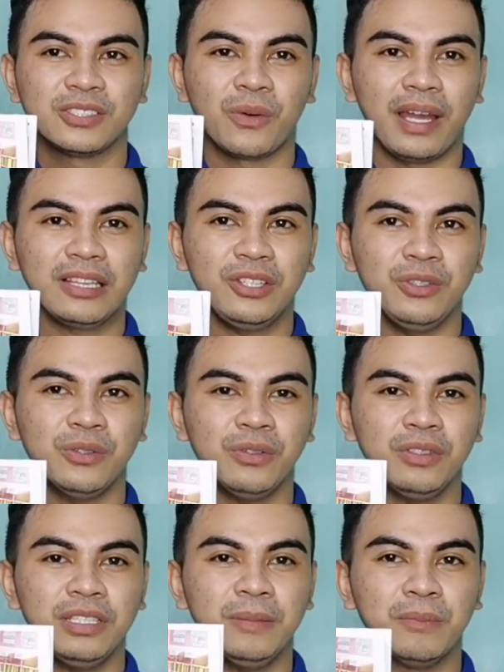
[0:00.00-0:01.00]
So, ito
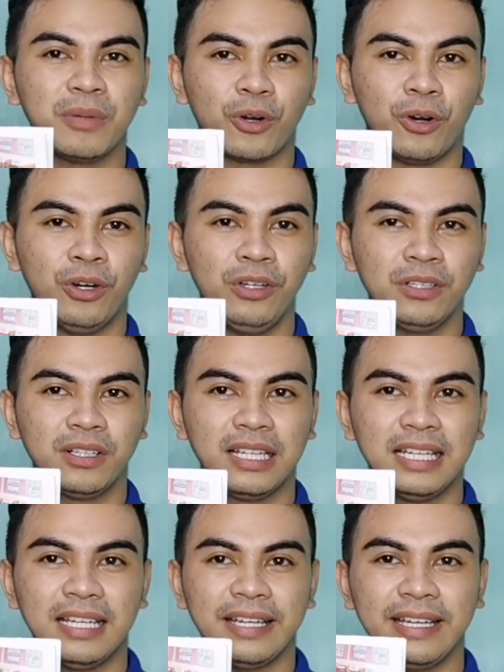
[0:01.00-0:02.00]
yung libro.
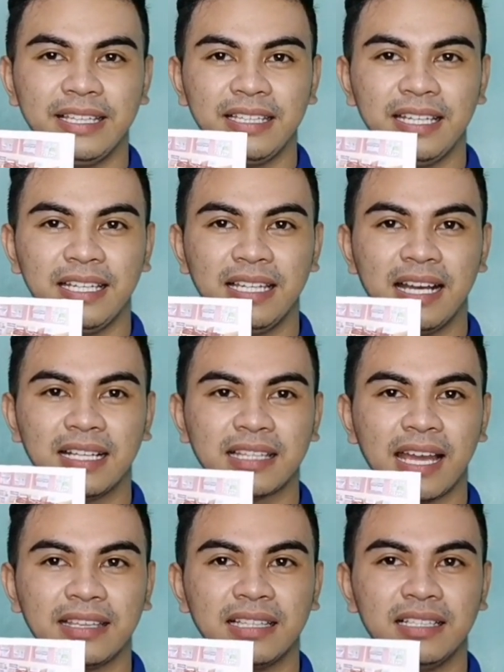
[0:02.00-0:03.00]
And then, ang
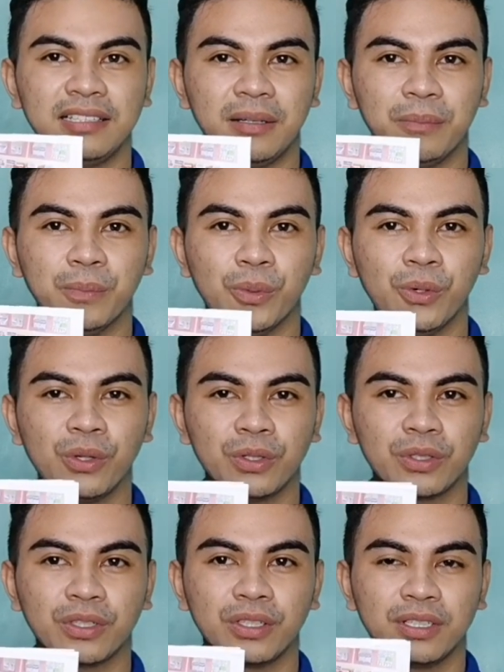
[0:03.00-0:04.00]
title ng
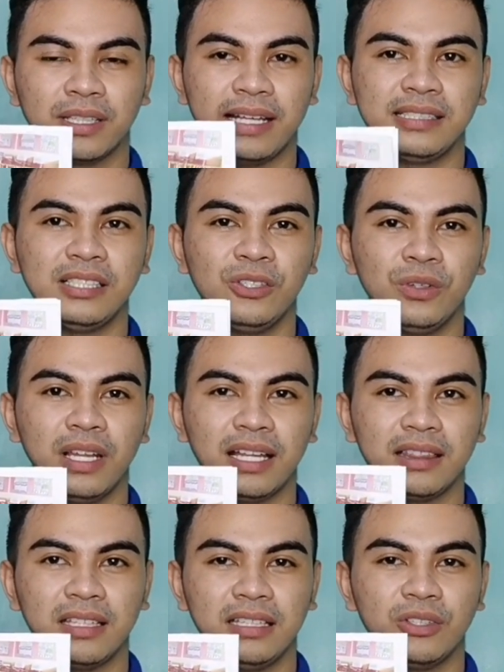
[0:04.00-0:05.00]
book na
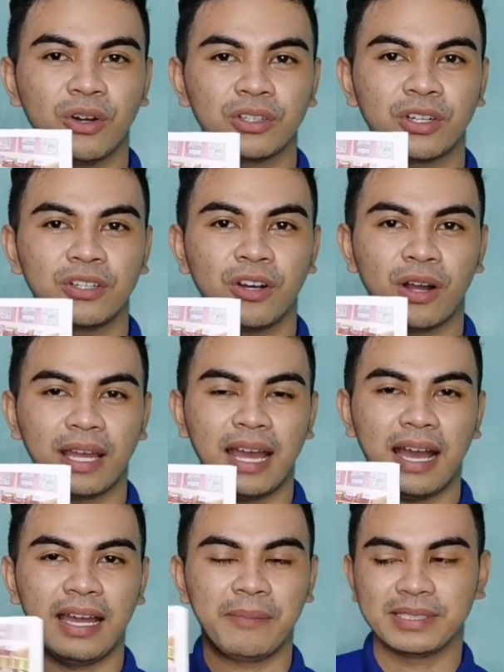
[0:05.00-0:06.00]
isinulat ni Dr.
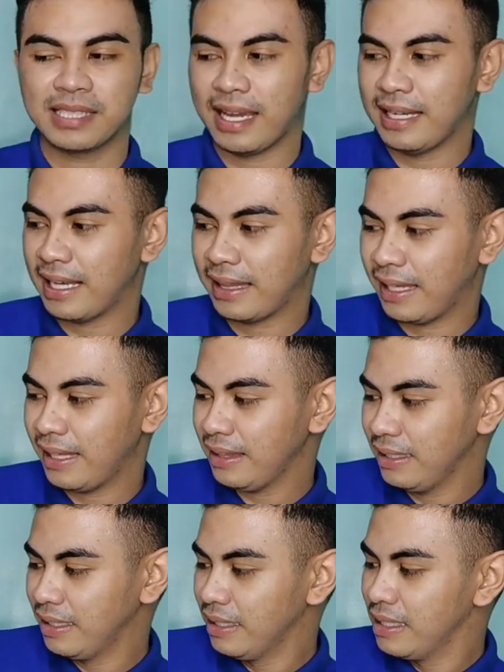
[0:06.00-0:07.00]
Roque ay basahin
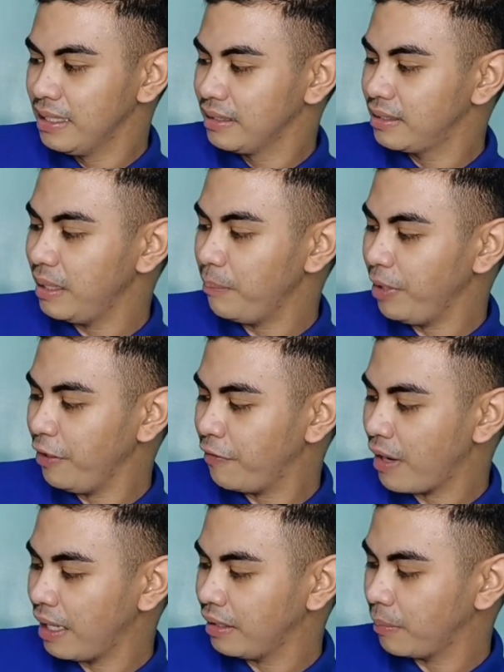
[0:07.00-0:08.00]
natin.
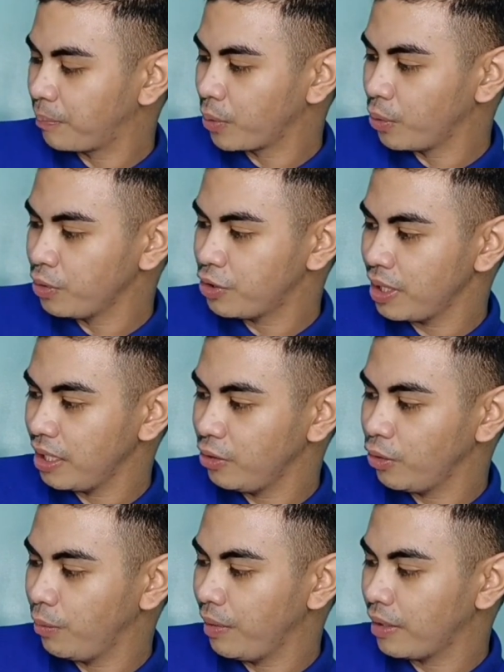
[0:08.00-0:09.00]
Simplified Approach
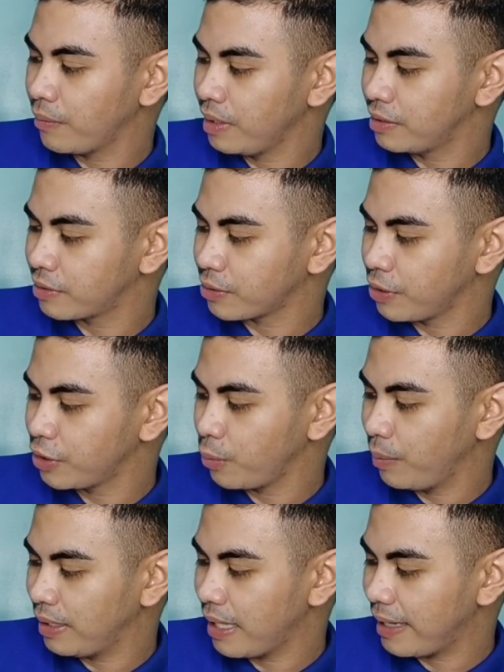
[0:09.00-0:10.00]
in Doing
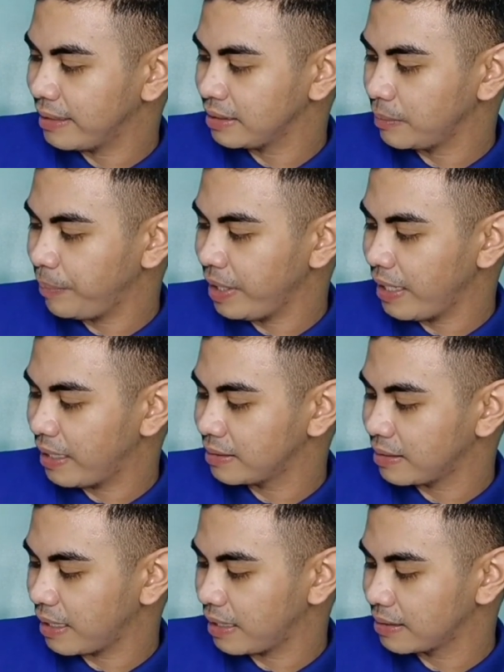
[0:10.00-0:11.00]
Research with
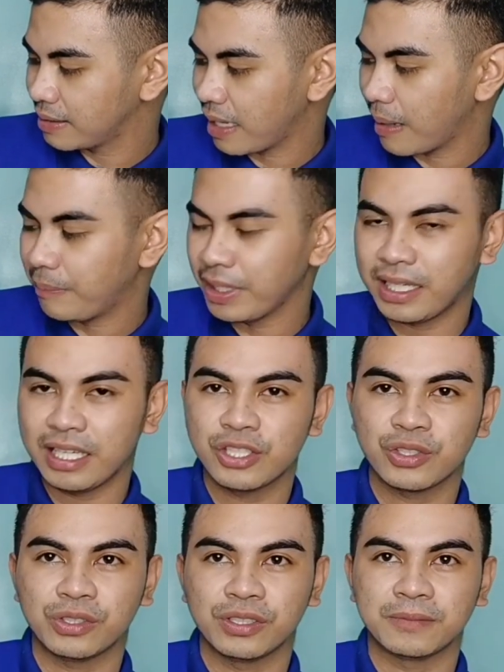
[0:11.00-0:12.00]
SPSS
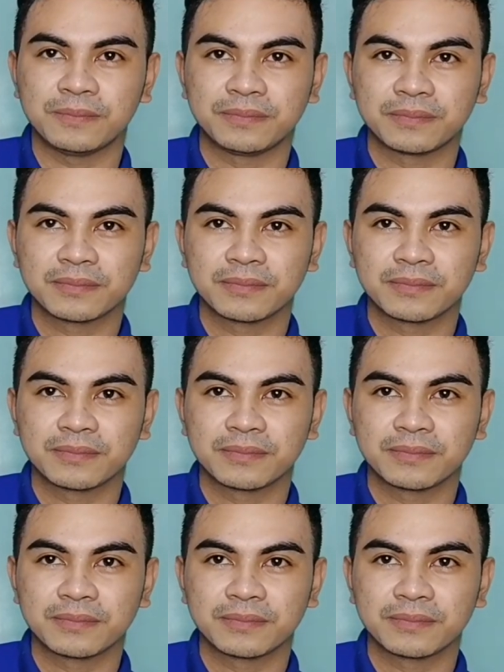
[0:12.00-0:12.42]
Application.